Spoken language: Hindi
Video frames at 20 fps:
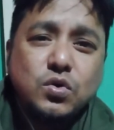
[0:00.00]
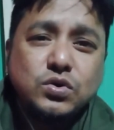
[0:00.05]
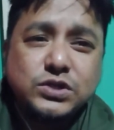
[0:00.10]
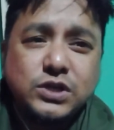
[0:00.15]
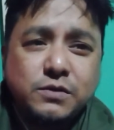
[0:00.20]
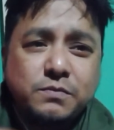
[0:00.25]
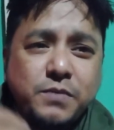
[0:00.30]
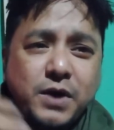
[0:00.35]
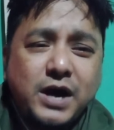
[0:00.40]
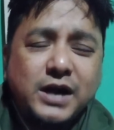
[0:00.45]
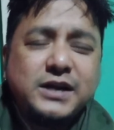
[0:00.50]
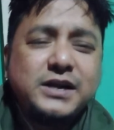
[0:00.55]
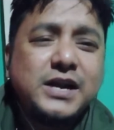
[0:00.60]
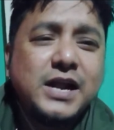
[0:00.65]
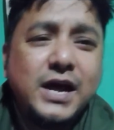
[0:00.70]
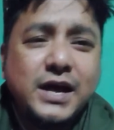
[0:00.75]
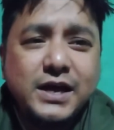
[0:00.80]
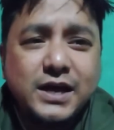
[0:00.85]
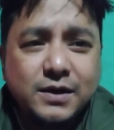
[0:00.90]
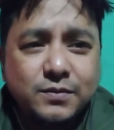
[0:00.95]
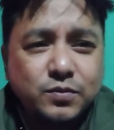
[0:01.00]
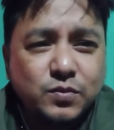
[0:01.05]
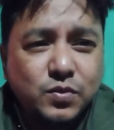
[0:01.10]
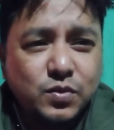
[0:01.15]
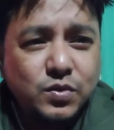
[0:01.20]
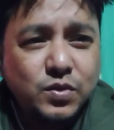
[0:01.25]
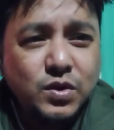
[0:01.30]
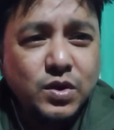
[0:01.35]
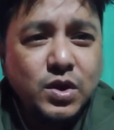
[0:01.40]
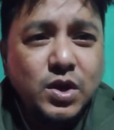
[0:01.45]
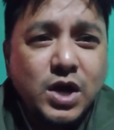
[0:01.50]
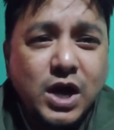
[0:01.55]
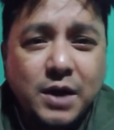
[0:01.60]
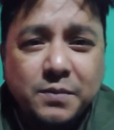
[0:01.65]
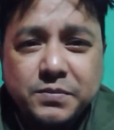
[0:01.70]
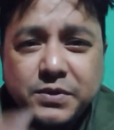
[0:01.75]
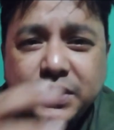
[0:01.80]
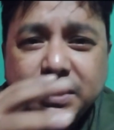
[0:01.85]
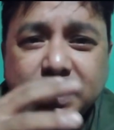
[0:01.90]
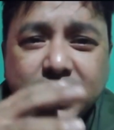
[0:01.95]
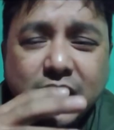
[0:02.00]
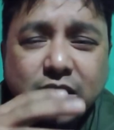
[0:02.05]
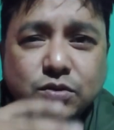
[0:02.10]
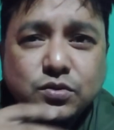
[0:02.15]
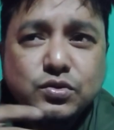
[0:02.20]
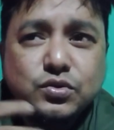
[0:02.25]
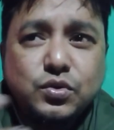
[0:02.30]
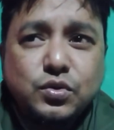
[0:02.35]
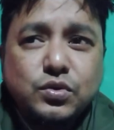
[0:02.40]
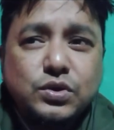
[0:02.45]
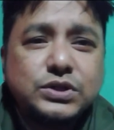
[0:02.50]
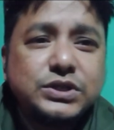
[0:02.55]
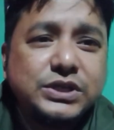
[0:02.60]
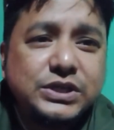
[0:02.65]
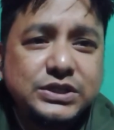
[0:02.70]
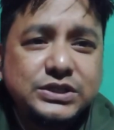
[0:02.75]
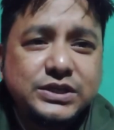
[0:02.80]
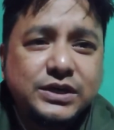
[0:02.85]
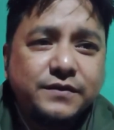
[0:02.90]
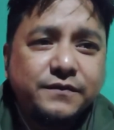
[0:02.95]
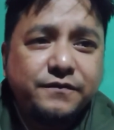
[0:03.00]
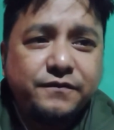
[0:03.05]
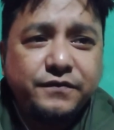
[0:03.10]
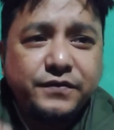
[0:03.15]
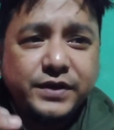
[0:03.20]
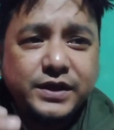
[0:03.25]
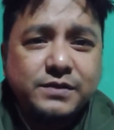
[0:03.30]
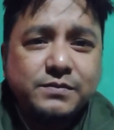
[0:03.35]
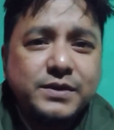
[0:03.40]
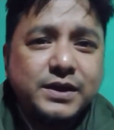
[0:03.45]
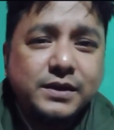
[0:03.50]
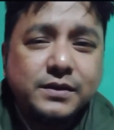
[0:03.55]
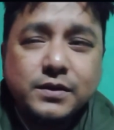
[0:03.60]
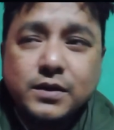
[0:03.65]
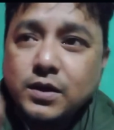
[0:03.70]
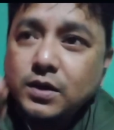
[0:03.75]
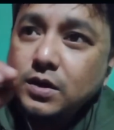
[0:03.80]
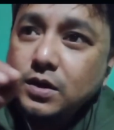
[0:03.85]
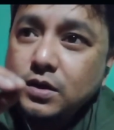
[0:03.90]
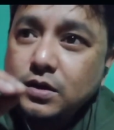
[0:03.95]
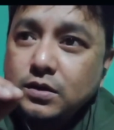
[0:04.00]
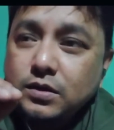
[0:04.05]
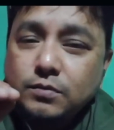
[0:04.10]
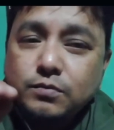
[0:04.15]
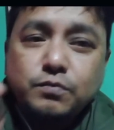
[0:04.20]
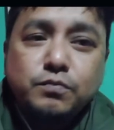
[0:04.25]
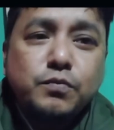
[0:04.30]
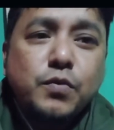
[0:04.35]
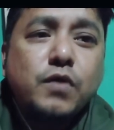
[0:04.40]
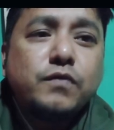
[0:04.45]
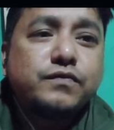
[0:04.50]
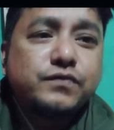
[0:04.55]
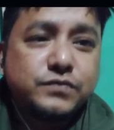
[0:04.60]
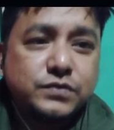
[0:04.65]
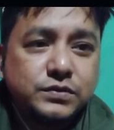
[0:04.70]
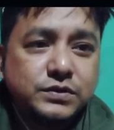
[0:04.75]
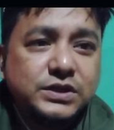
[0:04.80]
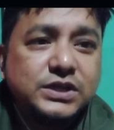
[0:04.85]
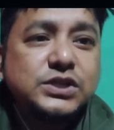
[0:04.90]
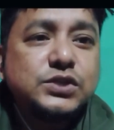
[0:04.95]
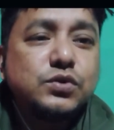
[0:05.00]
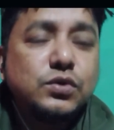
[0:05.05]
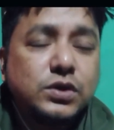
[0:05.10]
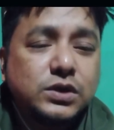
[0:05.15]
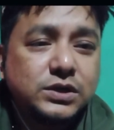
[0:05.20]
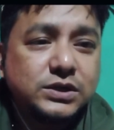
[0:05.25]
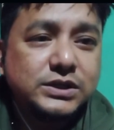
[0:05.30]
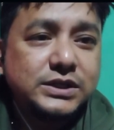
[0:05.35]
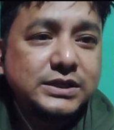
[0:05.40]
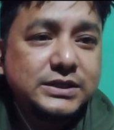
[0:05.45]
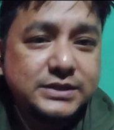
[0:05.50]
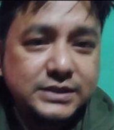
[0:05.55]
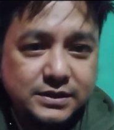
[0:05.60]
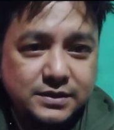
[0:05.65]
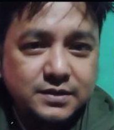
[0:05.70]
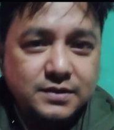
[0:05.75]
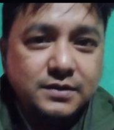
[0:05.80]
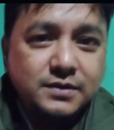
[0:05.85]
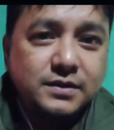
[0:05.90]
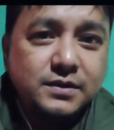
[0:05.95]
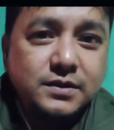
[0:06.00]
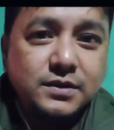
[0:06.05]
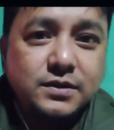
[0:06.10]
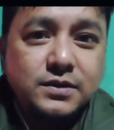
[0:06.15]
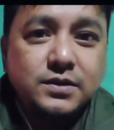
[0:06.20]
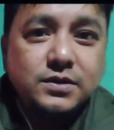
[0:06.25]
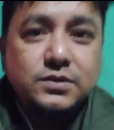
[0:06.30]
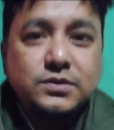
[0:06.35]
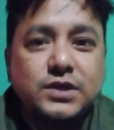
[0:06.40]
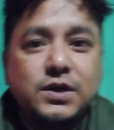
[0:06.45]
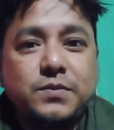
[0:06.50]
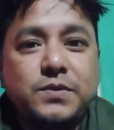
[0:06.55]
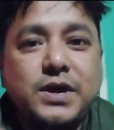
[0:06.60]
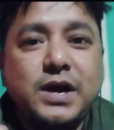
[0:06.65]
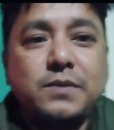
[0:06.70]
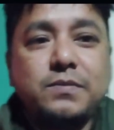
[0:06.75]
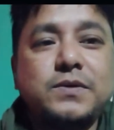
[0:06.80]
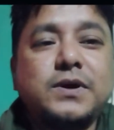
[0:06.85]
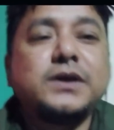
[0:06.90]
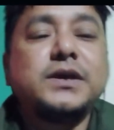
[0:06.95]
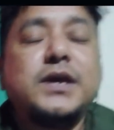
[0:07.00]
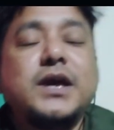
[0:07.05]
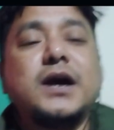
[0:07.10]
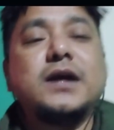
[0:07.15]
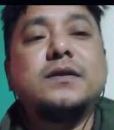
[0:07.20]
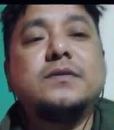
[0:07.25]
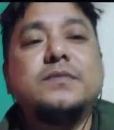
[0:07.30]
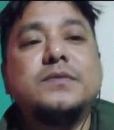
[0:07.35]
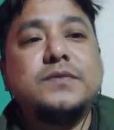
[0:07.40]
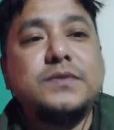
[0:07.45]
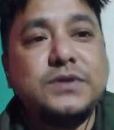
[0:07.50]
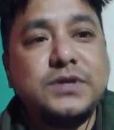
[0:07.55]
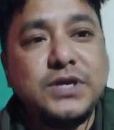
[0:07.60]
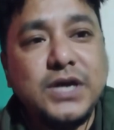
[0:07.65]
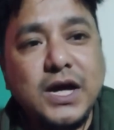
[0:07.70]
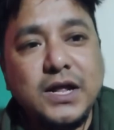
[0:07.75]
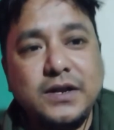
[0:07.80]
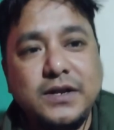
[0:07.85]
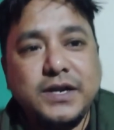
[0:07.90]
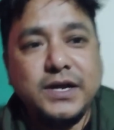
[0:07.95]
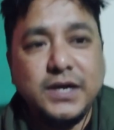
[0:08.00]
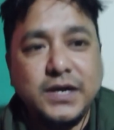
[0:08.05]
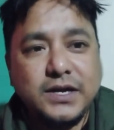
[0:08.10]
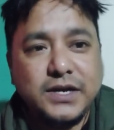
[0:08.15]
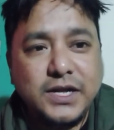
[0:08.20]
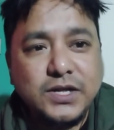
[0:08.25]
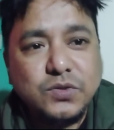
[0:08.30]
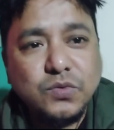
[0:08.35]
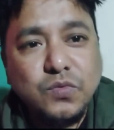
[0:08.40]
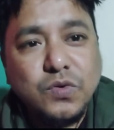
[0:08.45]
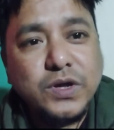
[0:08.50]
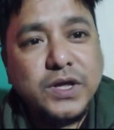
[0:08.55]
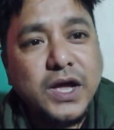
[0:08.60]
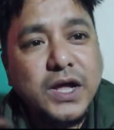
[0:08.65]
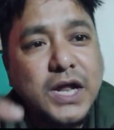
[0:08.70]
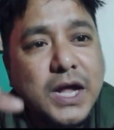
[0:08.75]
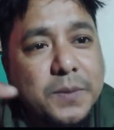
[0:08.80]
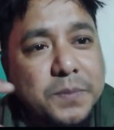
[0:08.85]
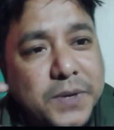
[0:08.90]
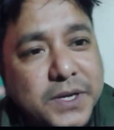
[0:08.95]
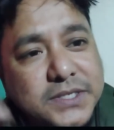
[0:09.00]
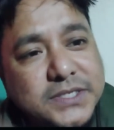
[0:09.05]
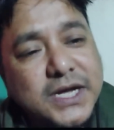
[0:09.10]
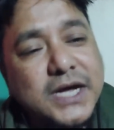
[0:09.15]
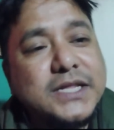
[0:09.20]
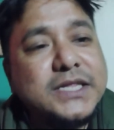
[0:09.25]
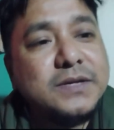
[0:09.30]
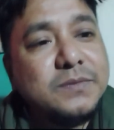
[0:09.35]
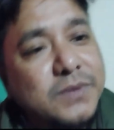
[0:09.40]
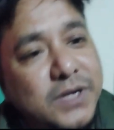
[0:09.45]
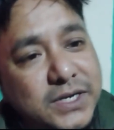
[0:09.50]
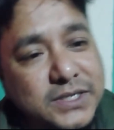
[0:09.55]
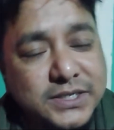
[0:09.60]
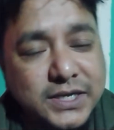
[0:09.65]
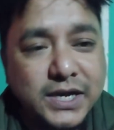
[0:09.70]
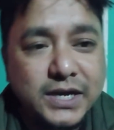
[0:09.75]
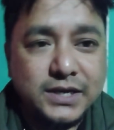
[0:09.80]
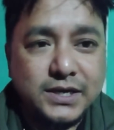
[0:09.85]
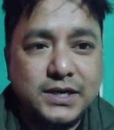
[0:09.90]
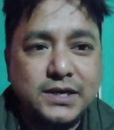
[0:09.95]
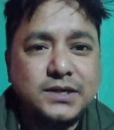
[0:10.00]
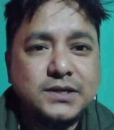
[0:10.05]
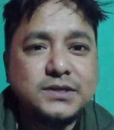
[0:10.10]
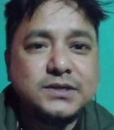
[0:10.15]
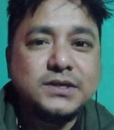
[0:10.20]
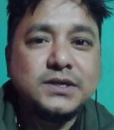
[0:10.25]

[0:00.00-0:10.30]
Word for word: उसे बांटना है आपको अपनी ज्ञान दूसरों को दीजिए फ्री में मुफ्त निशुल्क दीजिए तभी आपका ज्ञान ज्ञान रहेगा नहीं तो वो ज्ञान आपके साथ ही मर जाएगा